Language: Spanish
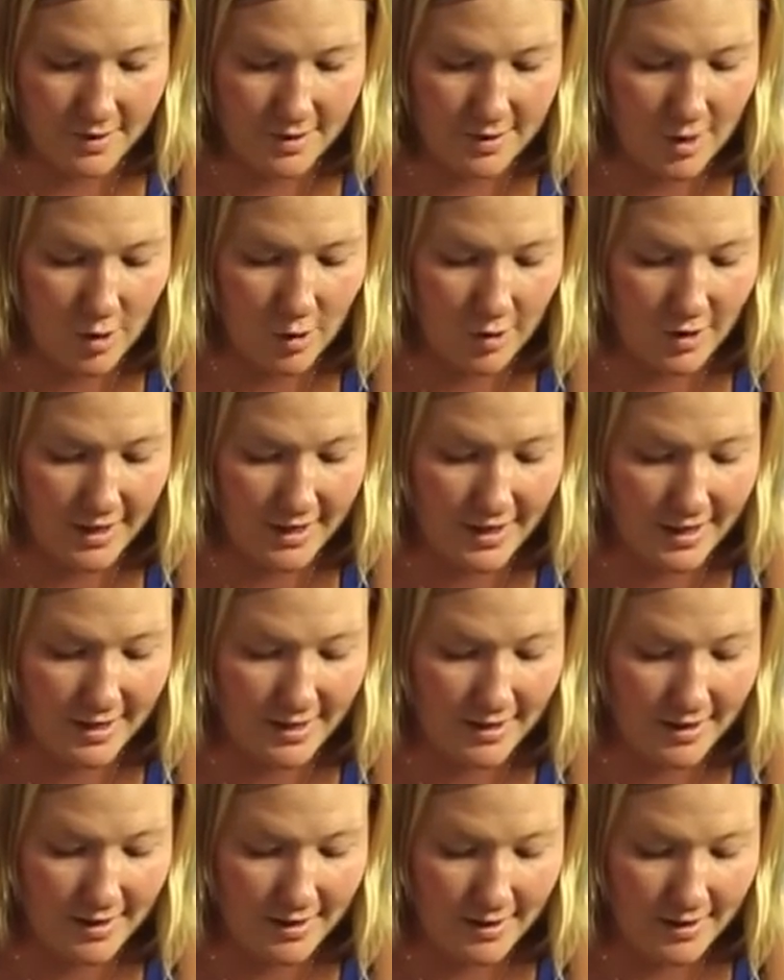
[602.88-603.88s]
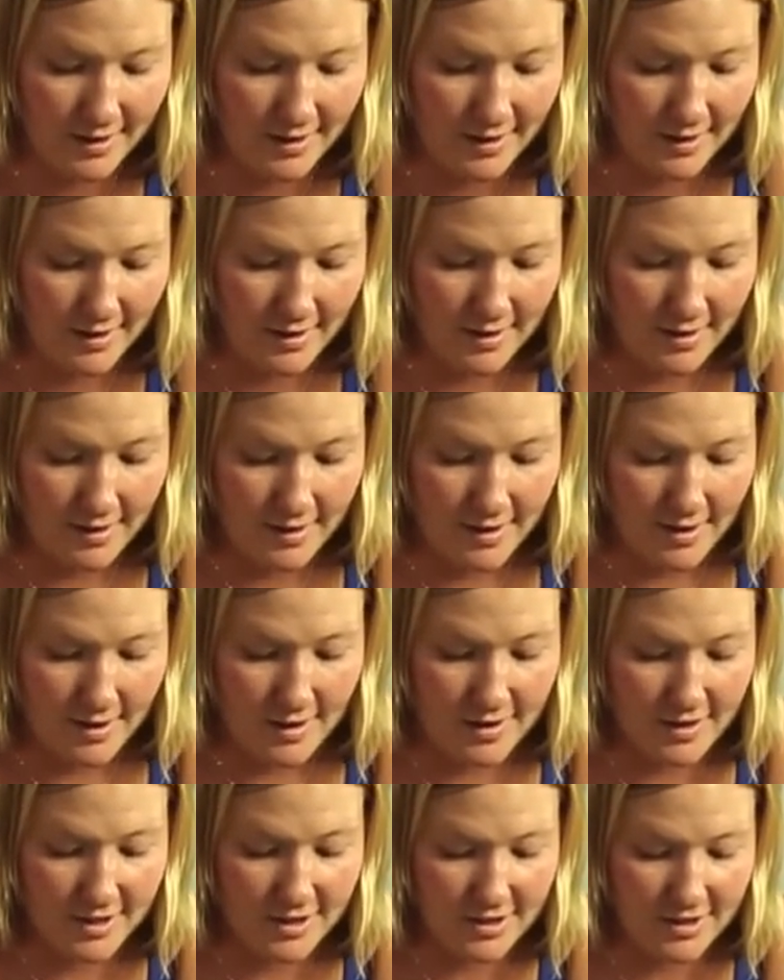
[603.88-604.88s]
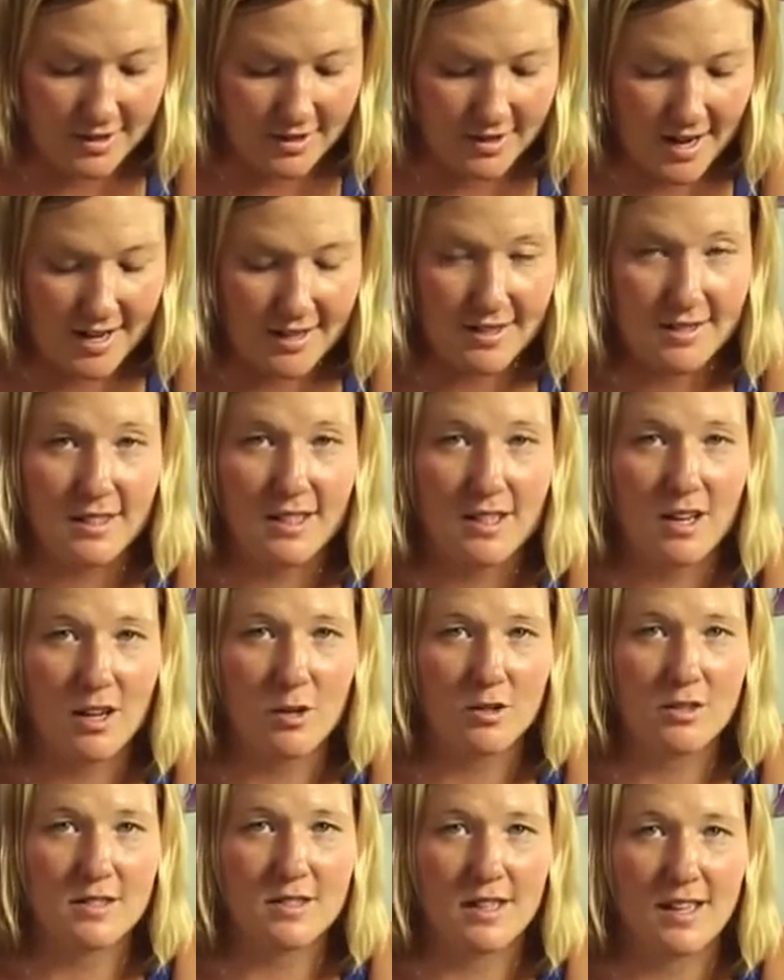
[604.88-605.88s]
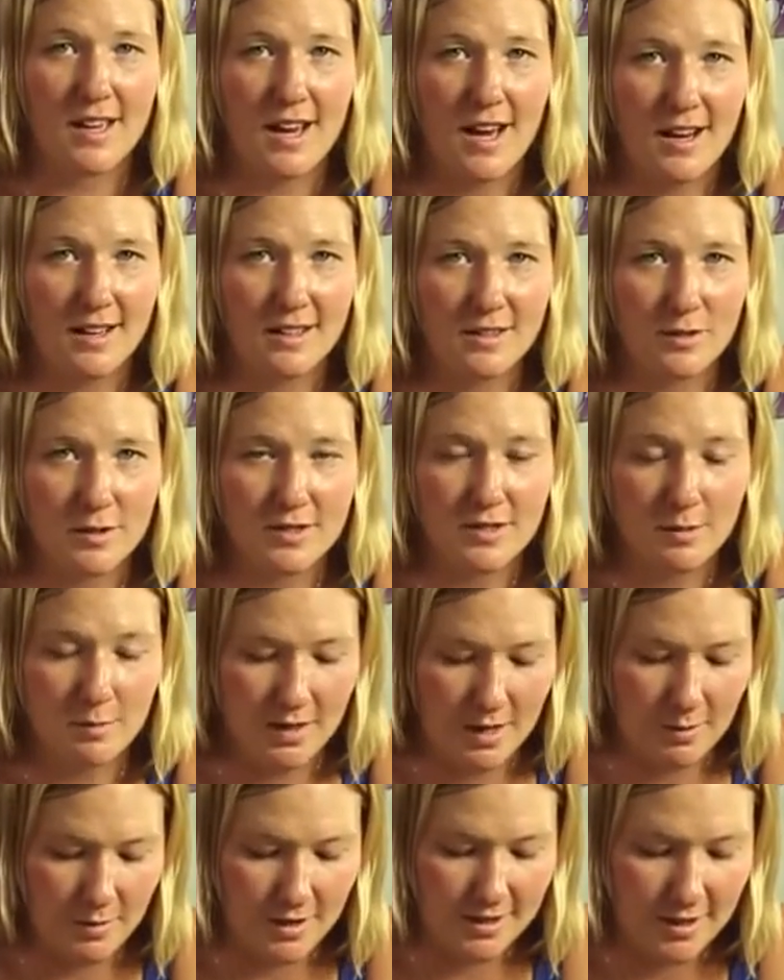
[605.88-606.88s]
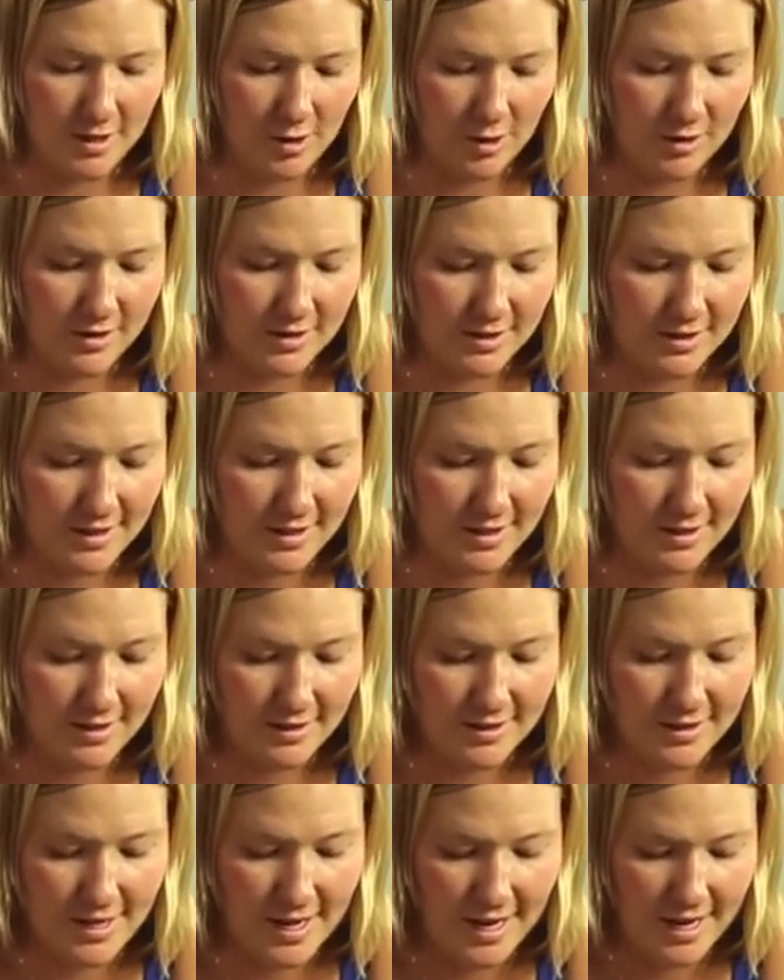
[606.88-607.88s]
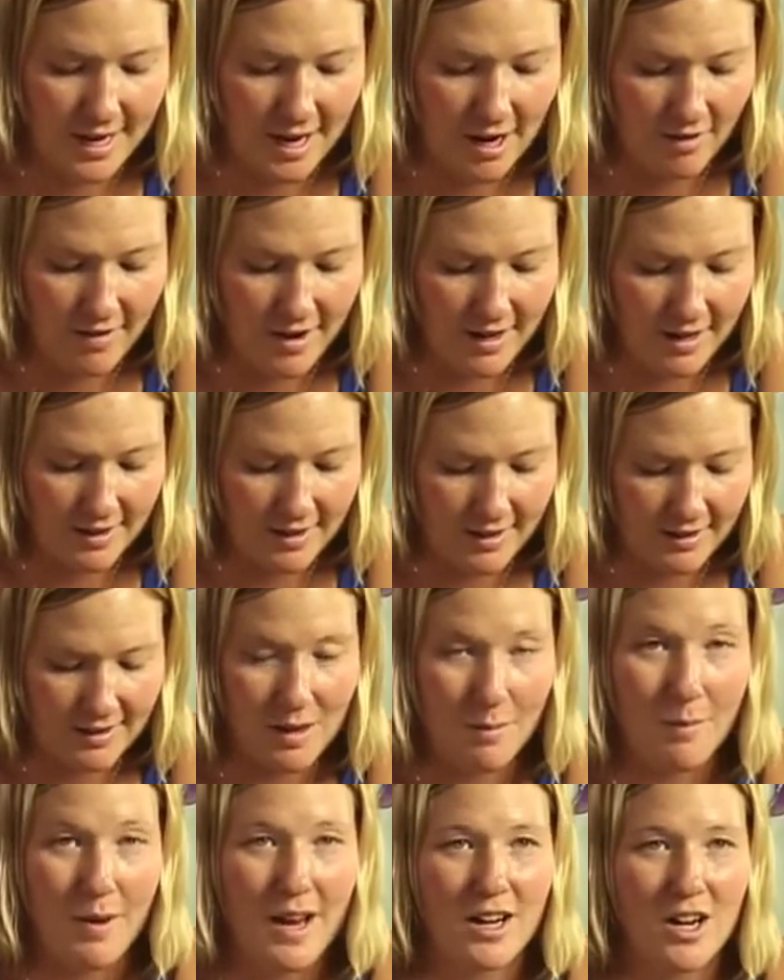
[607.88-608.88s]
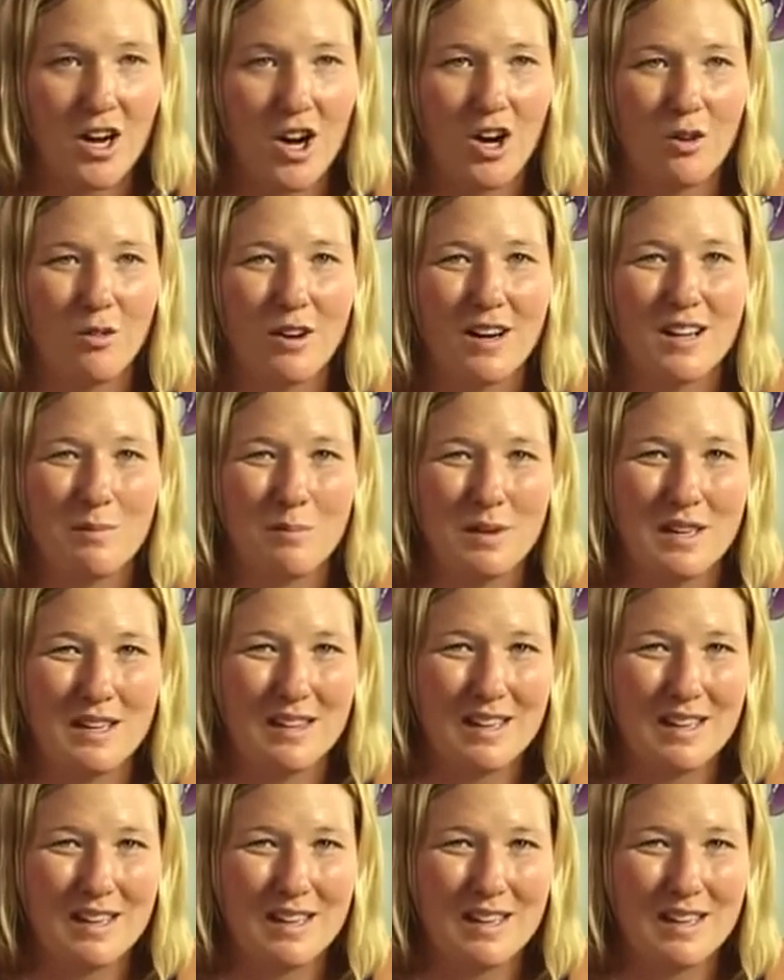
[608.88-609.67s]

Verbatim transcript: por un rato. Esto cubre muy bien los esquejes para cuidarlos de cualquier plaga que podría estar ahí.